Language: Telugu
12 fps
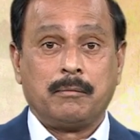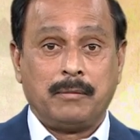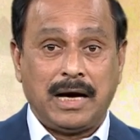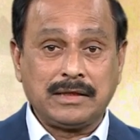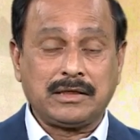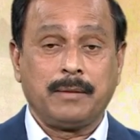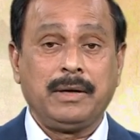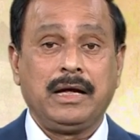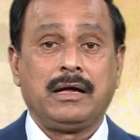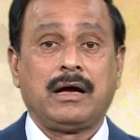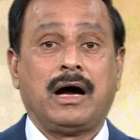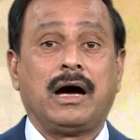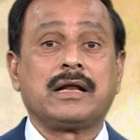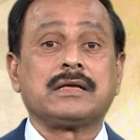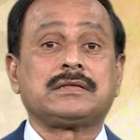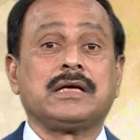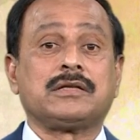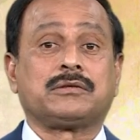మాత్రమే
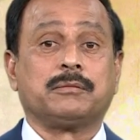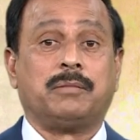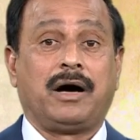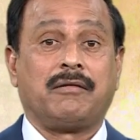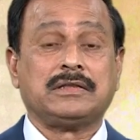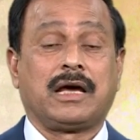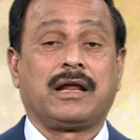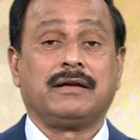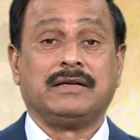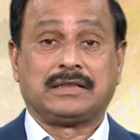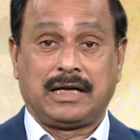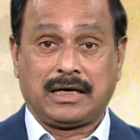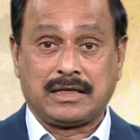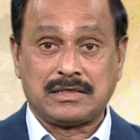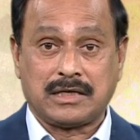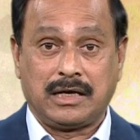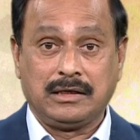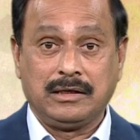ఆర్ఎస్ఎస్ భావజాలాన్ని
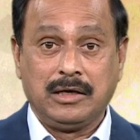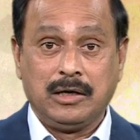వ్యతిరేకించాలి